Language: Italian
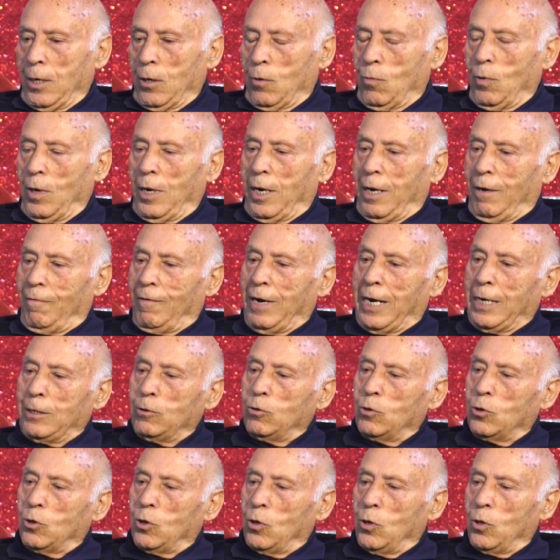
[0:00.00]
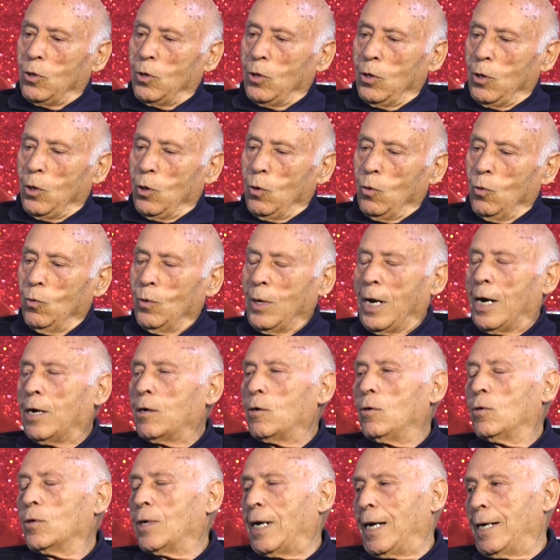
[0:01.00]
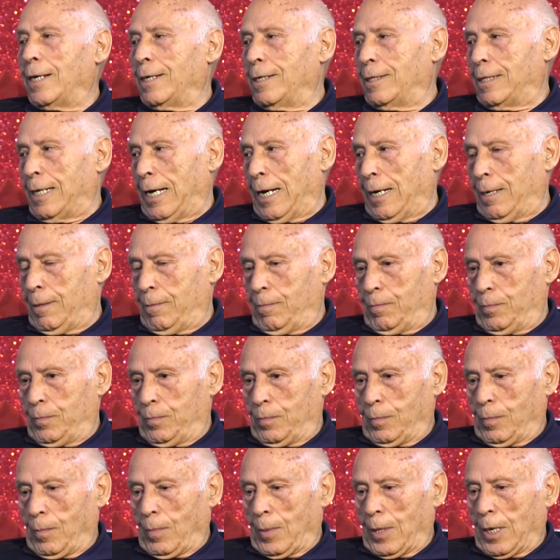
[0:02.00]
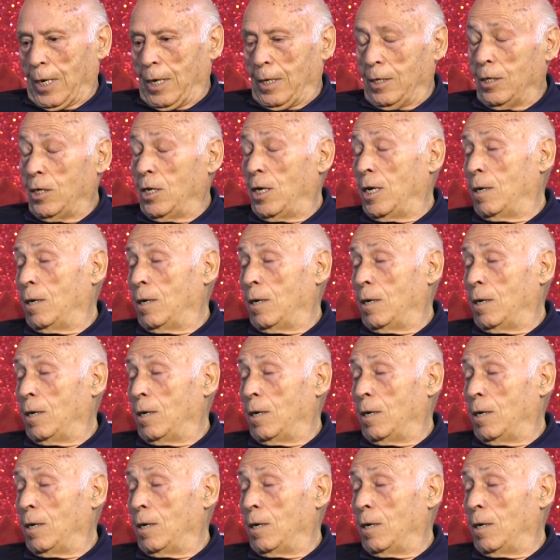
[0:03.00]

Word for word: quell'evento una coralità di